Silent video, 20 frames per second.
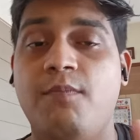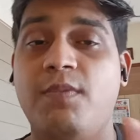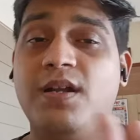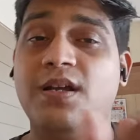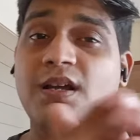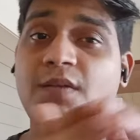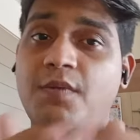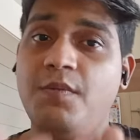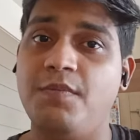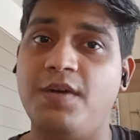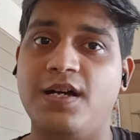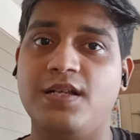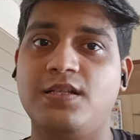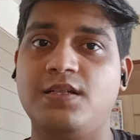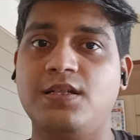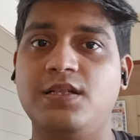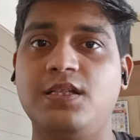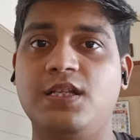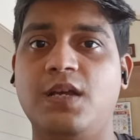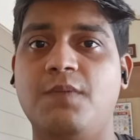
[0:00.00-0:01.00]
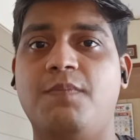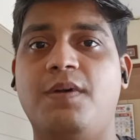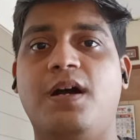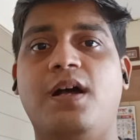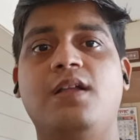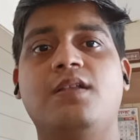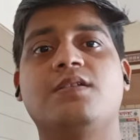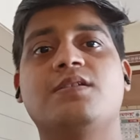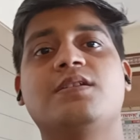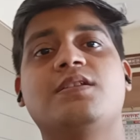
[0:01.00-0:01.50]
बट अगर मैं मास्टर्स के
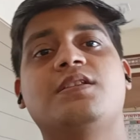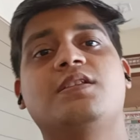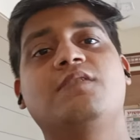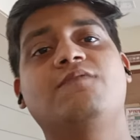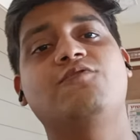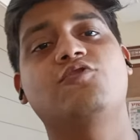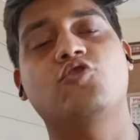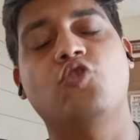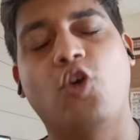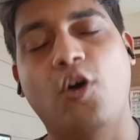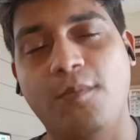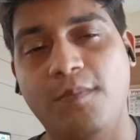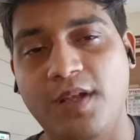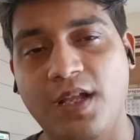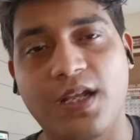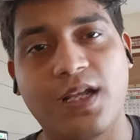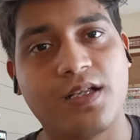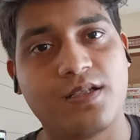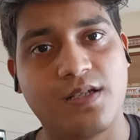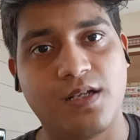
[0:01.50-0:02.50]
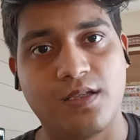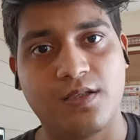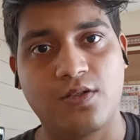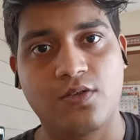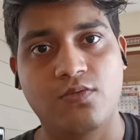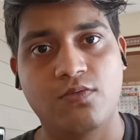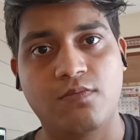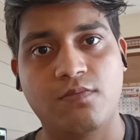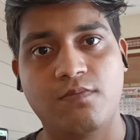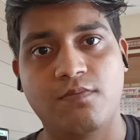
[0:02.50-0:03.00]
बाद सिर्फ जॉब लेना
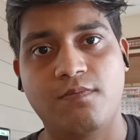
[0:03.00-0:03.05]
चाहता हूँ